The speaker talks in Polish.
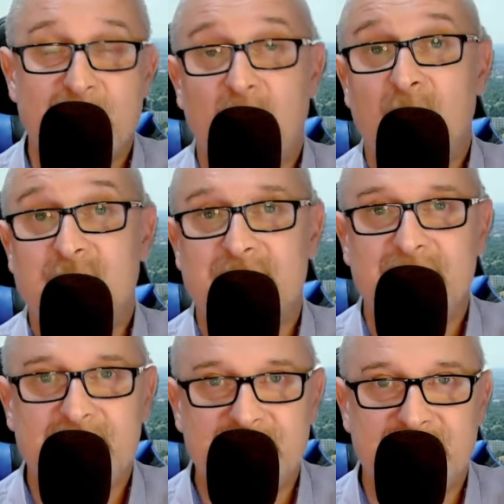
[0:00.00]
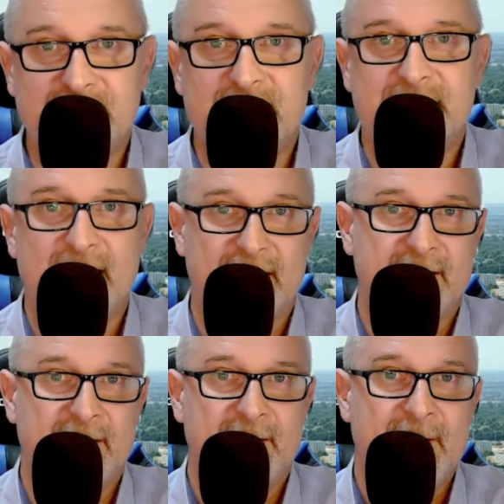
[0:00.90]
Oczywiście, że
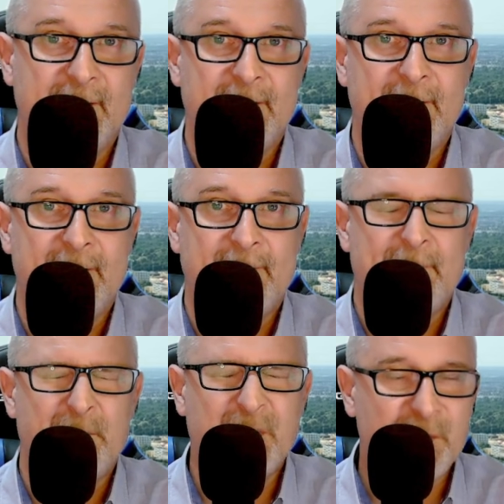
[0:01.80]
tak. Bo